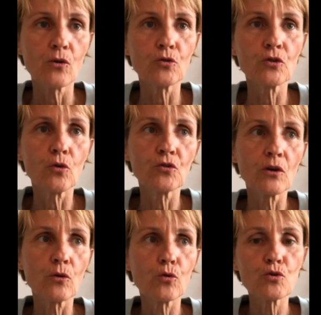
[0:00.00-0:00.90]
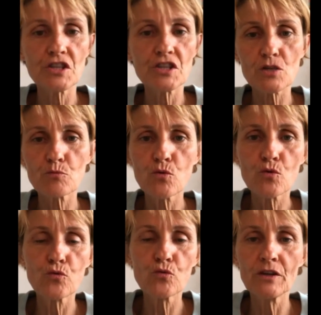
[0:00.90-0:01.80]
on, recherche
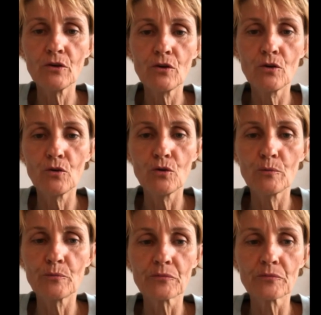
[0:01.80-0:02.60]
beaucoup le,